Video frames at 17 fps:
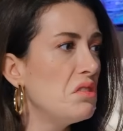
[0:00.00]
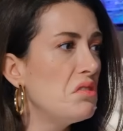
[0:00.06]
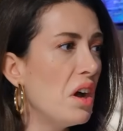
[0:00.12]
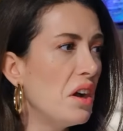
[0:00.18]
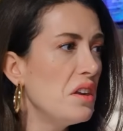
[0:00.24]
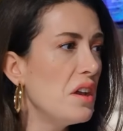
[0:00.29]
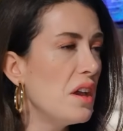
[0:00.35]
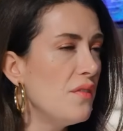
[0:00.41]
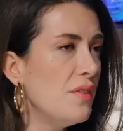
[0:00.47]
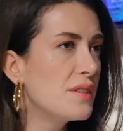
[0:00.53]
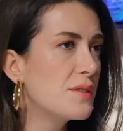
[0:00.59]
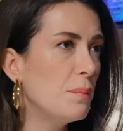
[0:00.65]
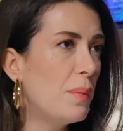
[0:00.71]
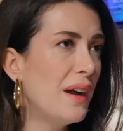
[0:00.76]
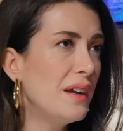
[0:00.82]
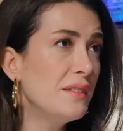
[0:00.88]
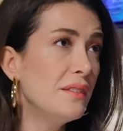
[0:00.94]
Yani evet
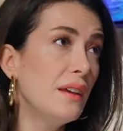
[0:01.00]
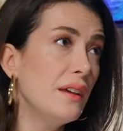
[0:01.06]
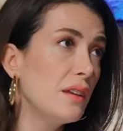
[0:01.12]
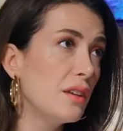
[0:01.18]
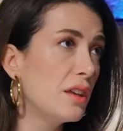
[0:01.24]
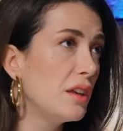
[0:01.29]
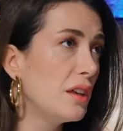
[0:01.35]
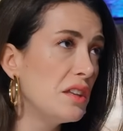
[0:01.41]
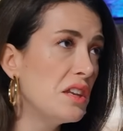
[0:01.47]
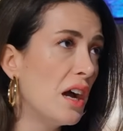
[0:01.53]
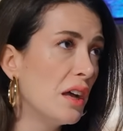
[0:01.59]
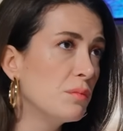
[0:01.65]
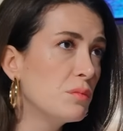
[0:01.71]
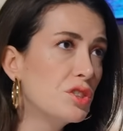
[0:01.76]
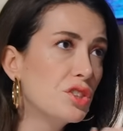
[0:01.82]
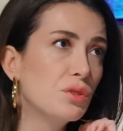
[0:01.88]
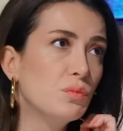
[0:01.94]
ben de
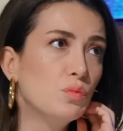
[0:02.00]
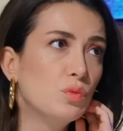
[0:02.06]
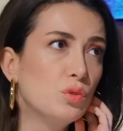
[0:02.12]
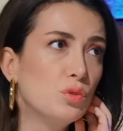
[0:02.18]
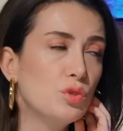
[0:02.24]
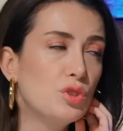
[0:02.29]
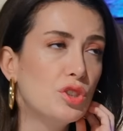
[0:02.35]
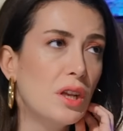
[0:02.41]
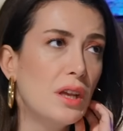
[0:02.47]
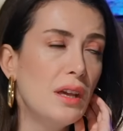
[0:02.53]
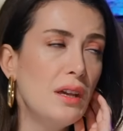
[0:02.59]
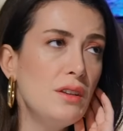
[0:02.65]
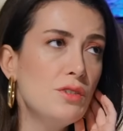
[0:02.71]
inanmışım bu şeye.